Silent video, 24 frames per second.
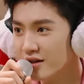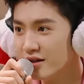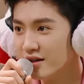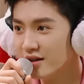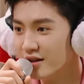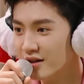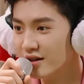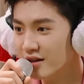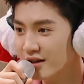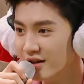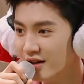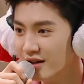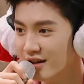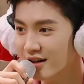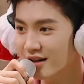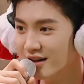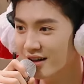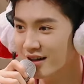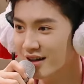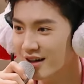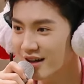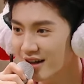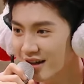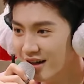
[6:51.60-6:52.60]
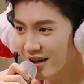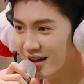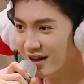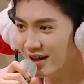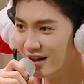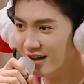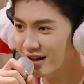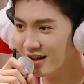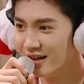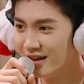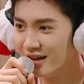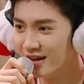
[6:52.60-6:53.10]
五，
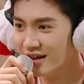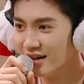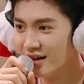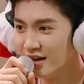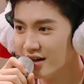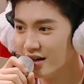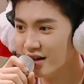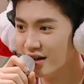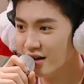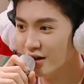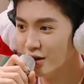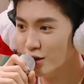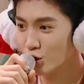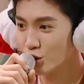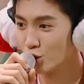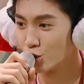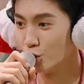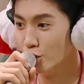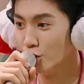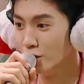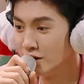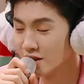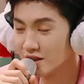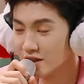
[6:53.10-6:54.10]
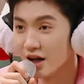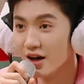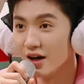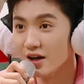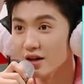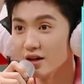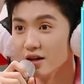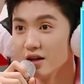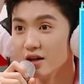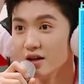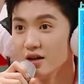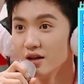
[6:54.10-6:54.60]
四，裙子，
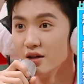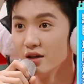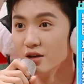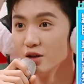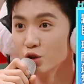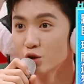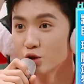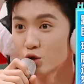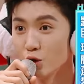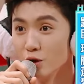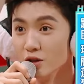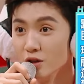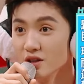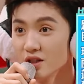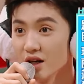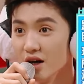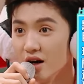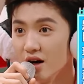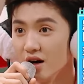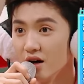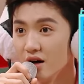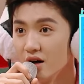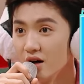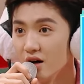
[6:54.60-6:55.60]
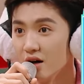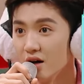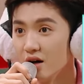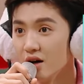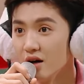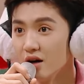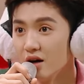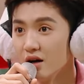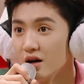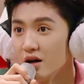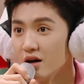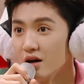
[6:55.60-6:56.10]
裙子，二。